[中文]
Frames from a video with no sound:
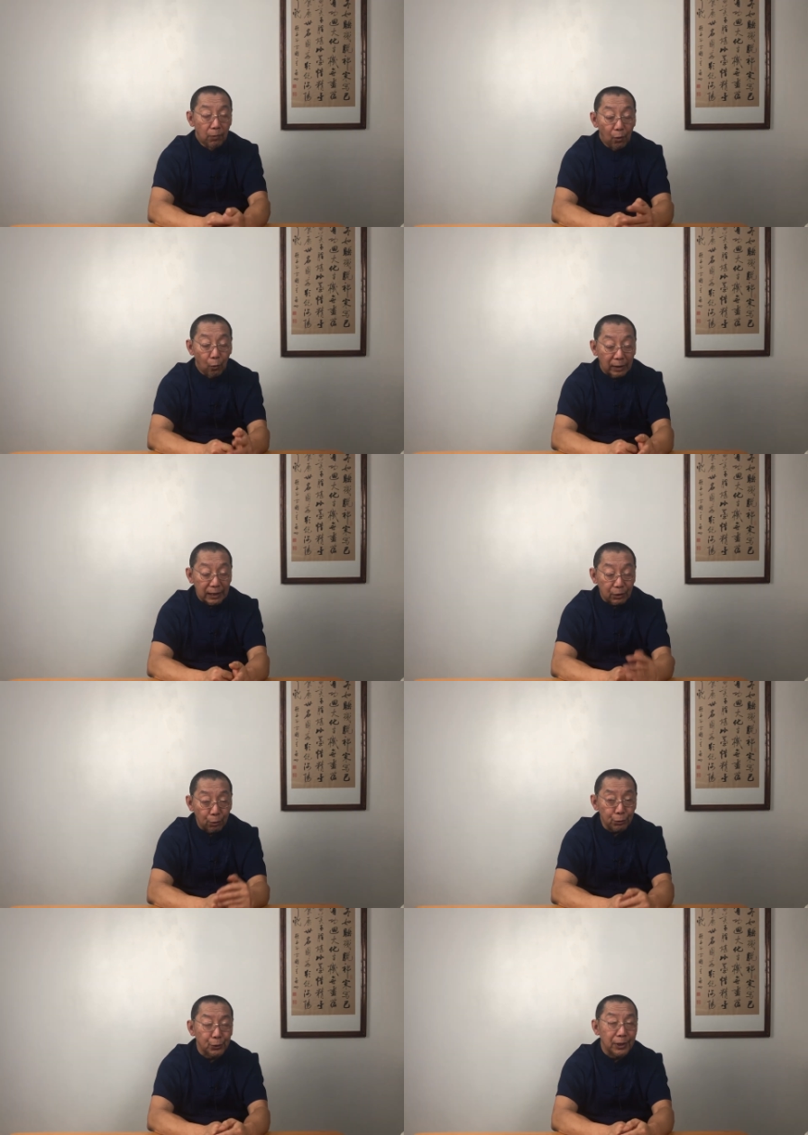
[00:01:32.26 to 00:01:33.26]
我这
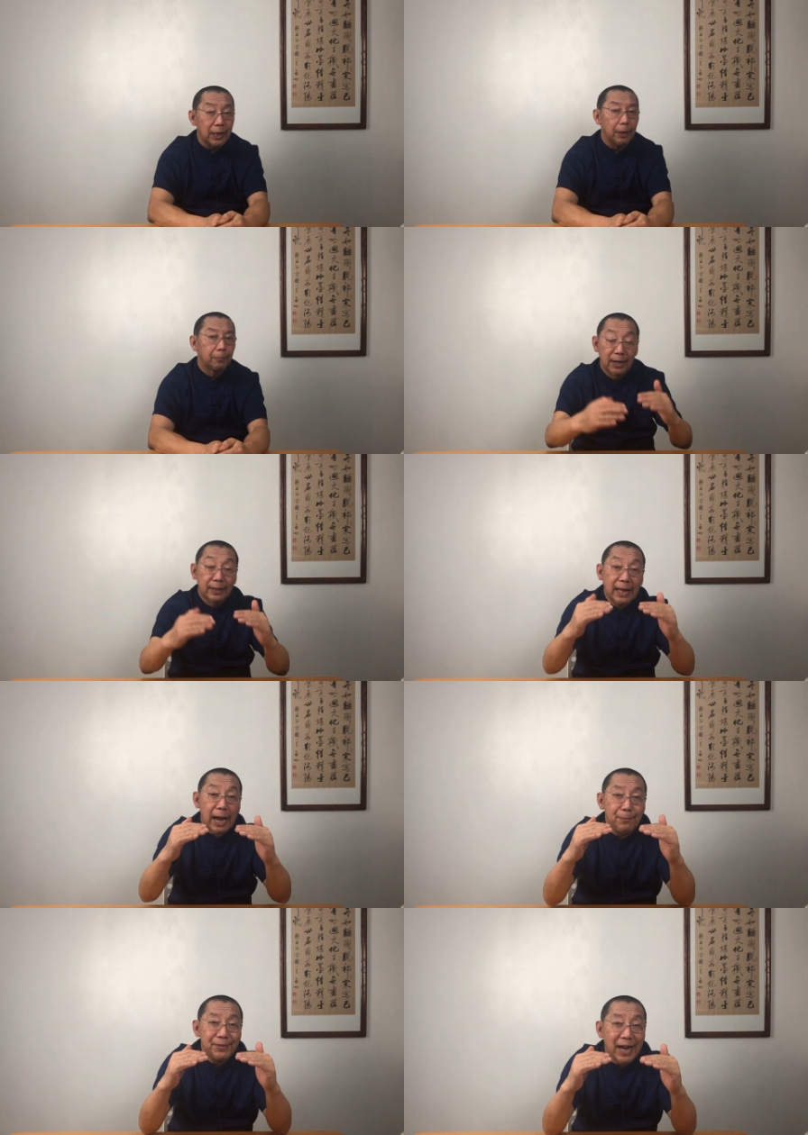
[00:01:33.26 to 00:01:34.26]
同学呢，
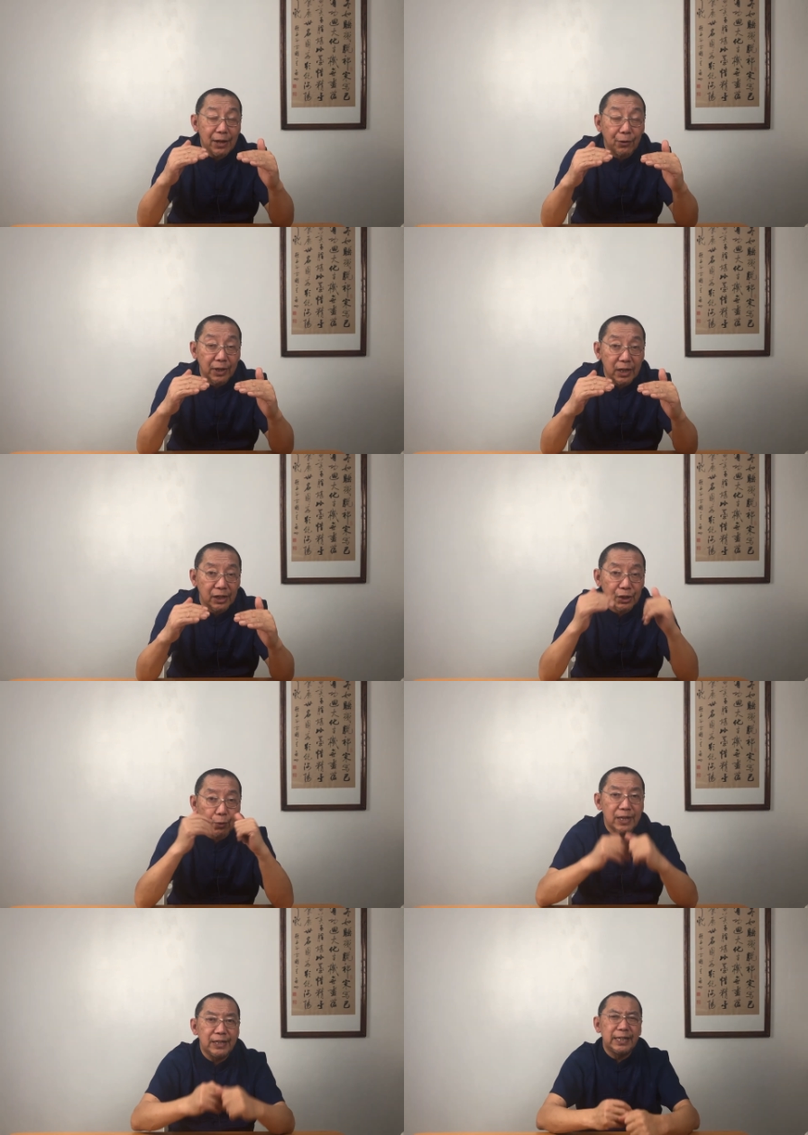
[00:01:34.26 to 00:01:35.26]
他们家有一个收
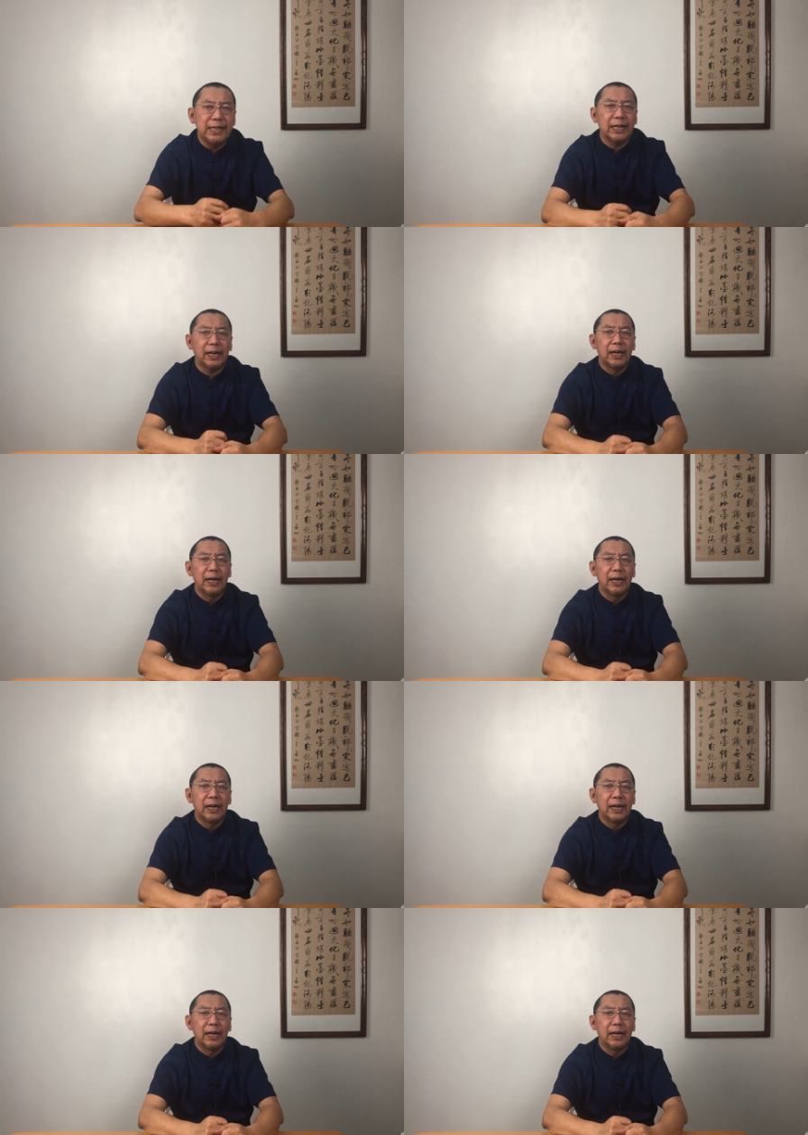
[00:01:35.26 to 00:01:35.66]
音机，